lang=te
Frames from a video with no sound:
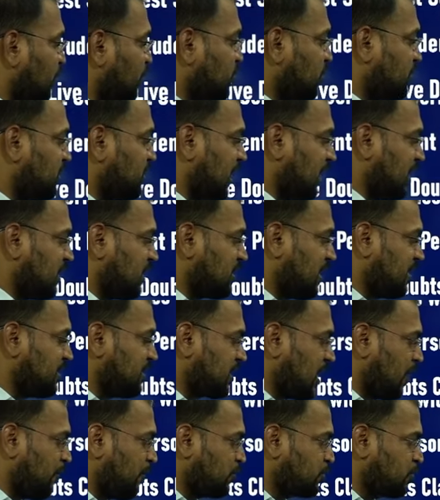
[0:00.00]
కావచ్చు జనరల్
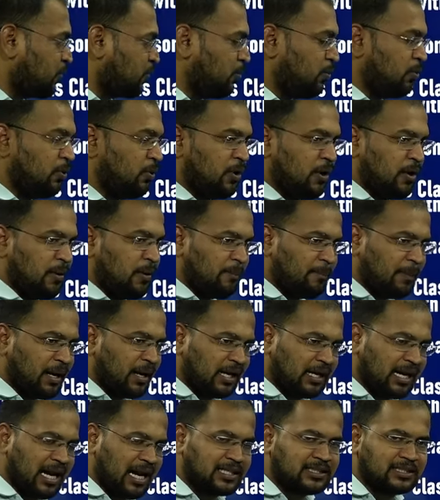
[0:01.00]
సైన్స్ కావచ్చు మన
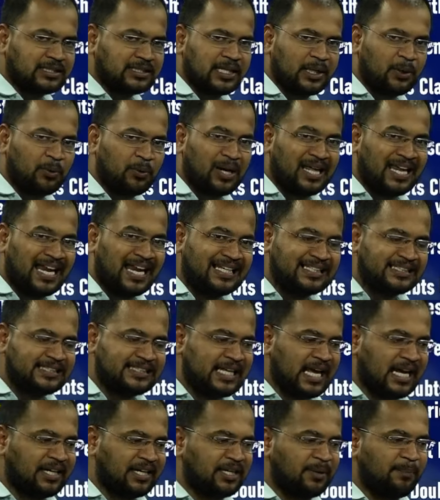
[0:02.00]
క్లాసెస్ అన్నీ కూడా
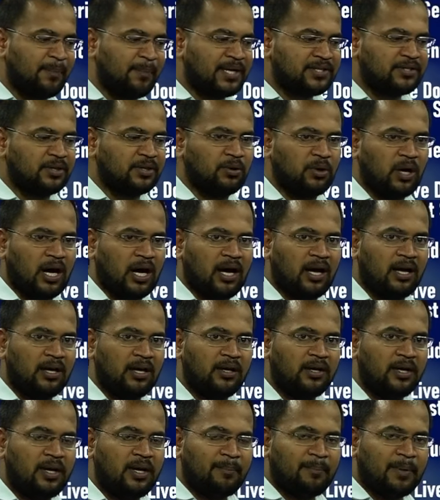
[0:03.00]
ఎన్సీఆర్టీ బేస్డ్గా
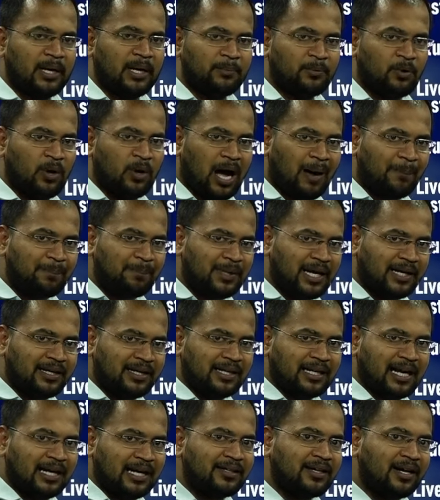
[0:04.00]
మనము
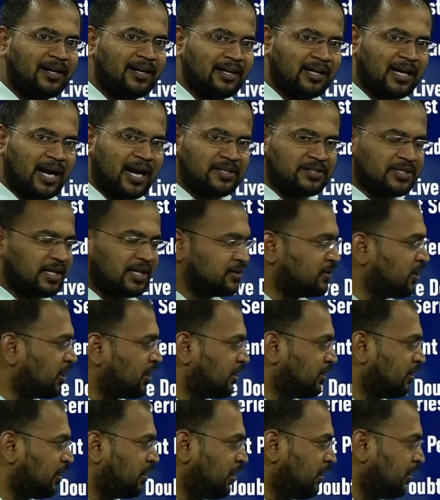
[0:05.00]
అప్డేటెడ్ కంటెంట్ రికార్డ్ చేయడం
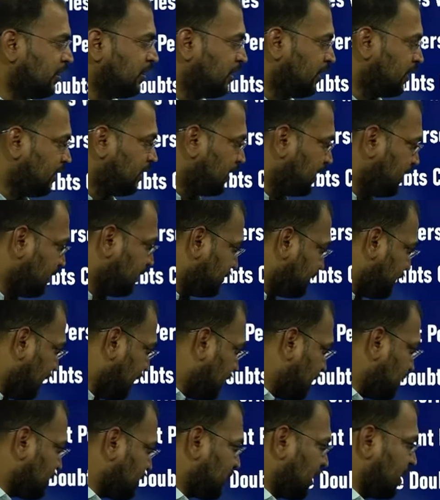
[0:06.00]
జరిగింది ఈ
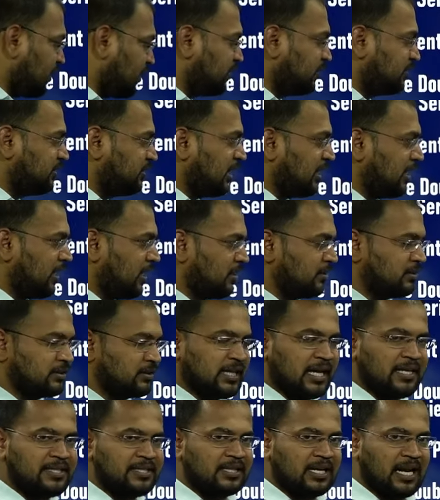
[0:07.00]
జనరల్ స్టడీస్ జనరల్
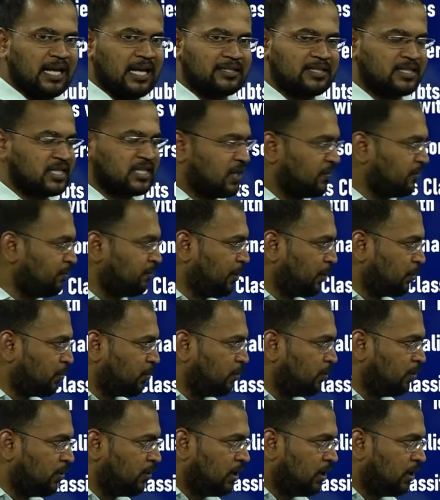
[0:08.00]
సైన్స్ క్లాసెస్ అనేది మీకు